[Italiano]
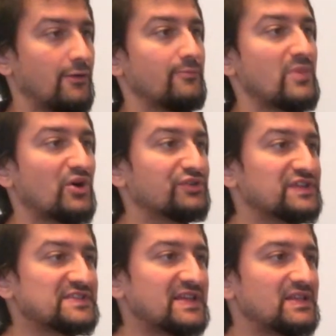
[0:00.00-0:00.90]
ma cosa
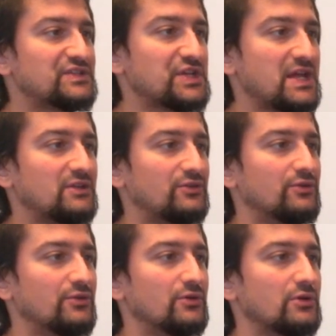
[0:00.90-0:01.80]
stai
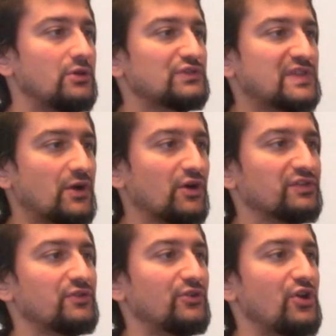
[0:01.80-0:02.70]
dicendo? Io queste
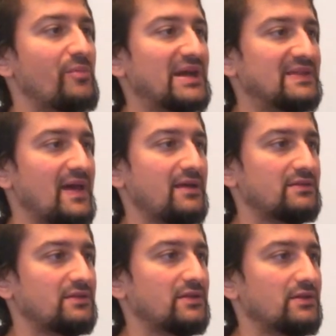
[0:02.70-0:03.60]
cose non le ho mai
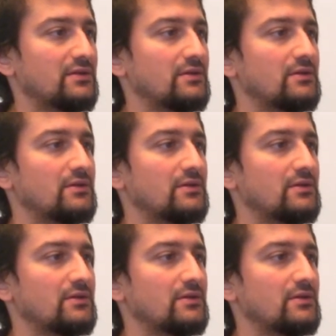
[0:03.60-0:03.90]
dette.